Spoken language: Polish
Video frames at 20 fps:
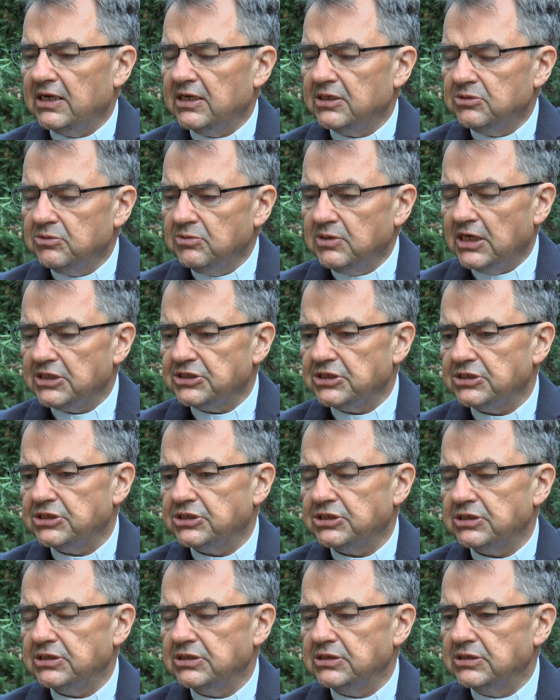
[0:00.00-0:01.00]
Ale druga
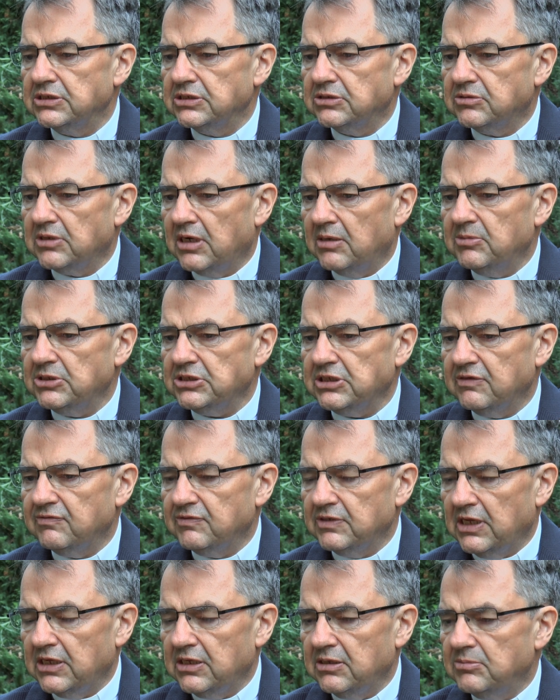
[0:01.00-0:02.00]
rzecz, y, która myślę
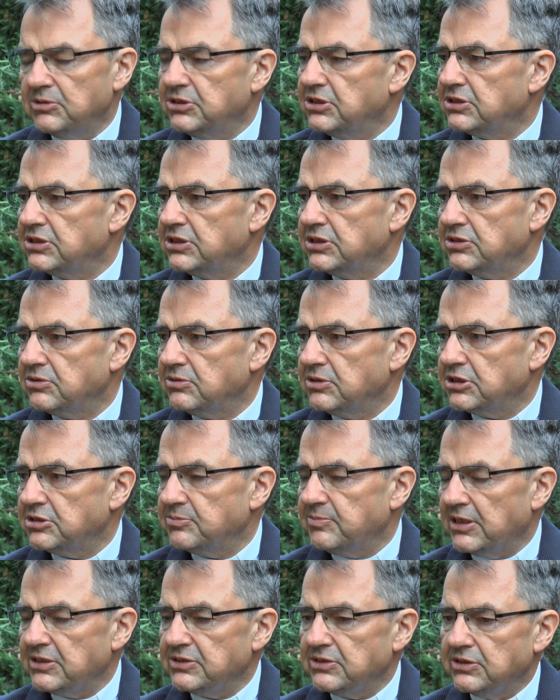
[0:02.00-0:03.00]
wydaje mi się rzeczą
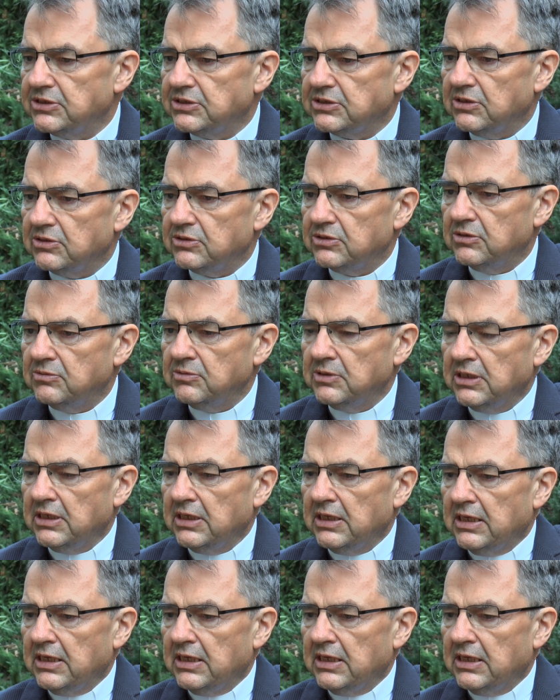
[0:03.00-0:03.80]
też bardzo istotną,